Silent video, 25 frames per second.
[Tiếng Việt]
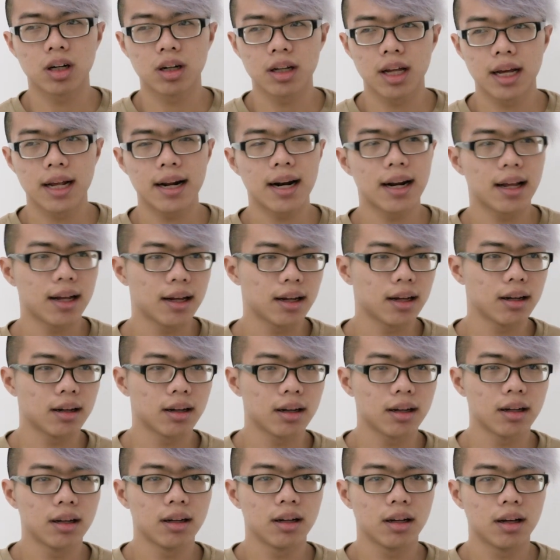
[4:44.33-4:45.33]
có thể
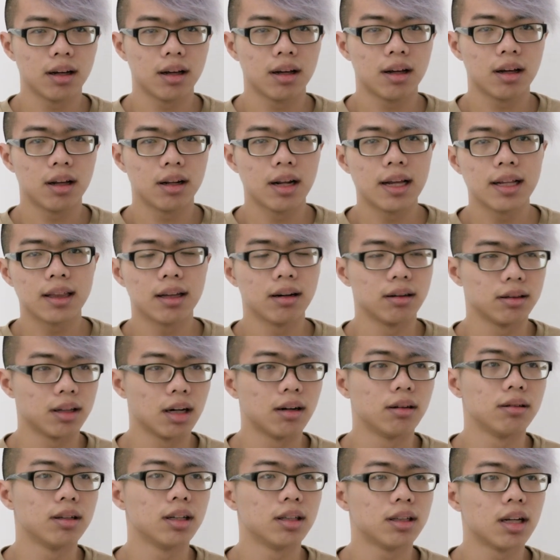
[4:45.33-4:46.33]
là đi từ
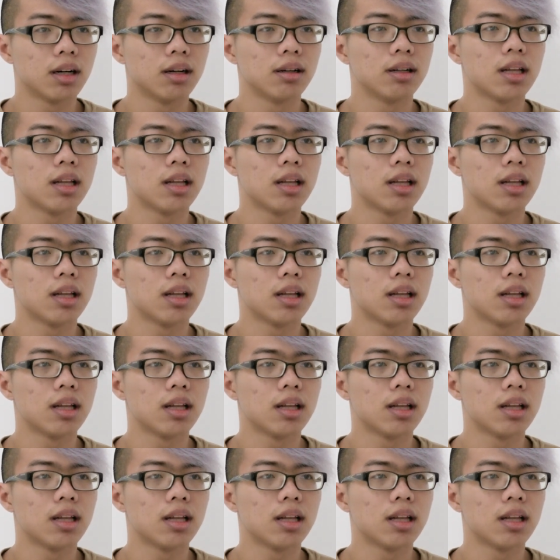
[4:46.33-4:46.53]
từ,